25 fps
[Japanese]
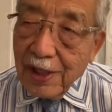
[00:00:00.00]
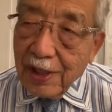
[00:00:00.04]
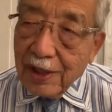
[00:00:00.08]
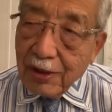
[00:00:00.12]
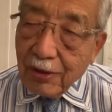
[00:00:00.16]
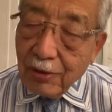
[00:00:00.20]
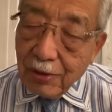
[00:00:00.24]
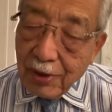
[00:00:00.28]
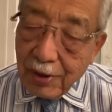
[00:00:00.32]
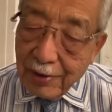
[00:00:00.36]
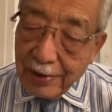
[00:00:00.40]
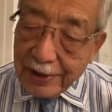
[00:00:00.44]

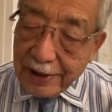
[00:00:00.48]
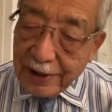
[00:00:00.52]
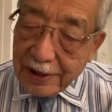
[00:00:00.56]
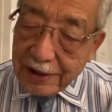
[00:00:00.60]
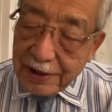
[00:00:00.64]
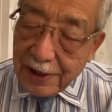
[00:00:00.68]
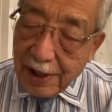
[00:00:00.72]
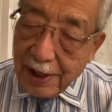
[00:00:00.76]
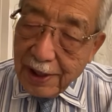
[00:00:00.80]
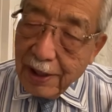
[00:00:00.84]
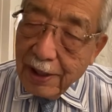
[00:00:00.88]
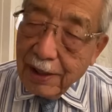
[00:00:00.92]
これはで
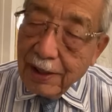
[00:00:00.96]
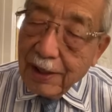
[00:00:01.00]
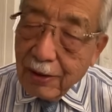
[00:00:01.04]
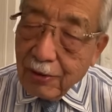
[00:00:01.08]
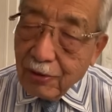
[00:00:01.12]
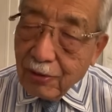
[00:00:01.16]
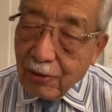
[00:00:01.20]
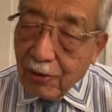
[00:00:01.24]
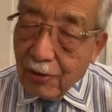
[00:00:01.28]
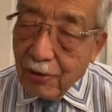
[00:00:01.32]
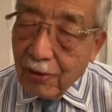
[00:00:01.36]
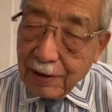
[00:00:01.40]
すね、
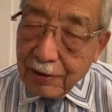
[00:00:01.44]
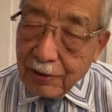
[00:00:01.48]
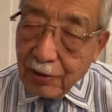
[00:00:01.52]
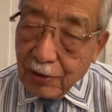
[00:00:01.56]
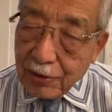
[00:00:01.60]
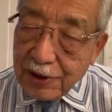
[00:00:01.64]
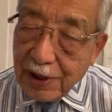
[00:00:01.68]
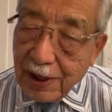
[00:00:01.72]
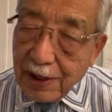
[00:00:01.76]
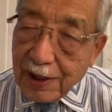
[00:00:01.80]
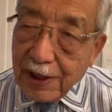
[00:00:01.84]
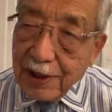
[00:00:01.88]
この
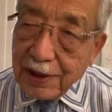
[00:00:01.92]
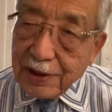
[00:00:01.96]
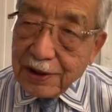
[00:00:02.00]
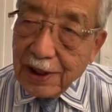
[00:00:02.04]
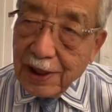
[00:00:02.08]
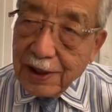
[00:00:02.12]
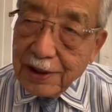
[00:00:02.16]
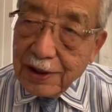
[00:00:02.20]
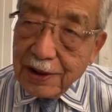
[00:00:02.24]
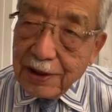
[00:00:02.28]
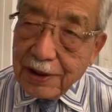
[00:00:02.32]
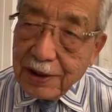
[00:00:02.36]
ロシア経
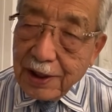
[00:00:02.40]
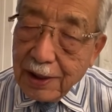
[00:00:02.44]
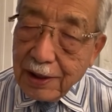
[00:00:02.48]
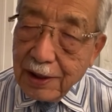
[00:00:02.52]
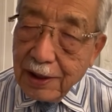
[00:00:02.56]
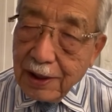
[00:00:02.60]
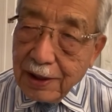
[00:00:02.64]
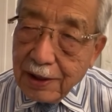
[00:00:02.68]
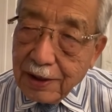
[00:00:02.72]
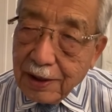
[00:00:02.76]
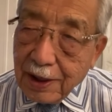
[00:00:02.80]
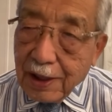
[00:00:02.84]
済に
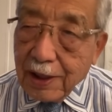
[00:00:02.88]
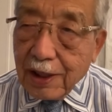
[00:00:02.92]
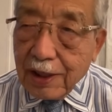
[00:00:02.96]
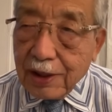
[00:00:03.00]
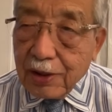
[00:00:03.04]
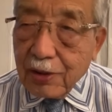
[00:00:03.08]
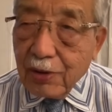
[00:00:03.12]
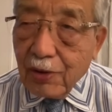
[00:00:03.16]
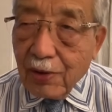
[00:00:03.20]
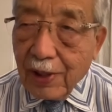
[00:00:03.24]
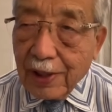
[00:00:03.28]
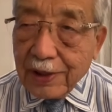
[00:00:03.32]
大打
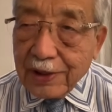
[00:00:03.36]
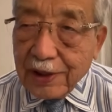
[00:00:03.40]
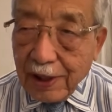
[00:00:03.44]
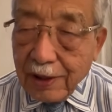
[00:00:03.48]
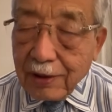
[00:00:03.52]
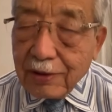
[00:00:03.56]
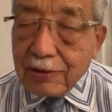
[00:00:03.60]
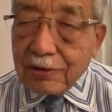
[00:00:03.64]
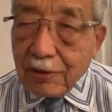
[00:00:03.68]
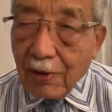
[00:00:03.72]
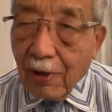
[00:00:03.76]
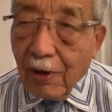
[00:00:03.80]
撃を与
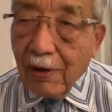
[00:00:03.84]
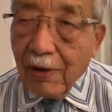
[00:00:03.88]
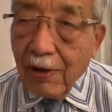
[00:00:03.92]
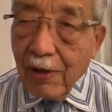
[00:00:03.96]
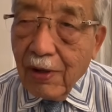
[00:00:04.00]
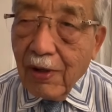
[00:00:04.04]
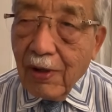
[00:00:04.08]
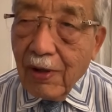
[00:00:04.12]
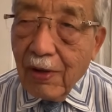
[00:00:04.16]
えると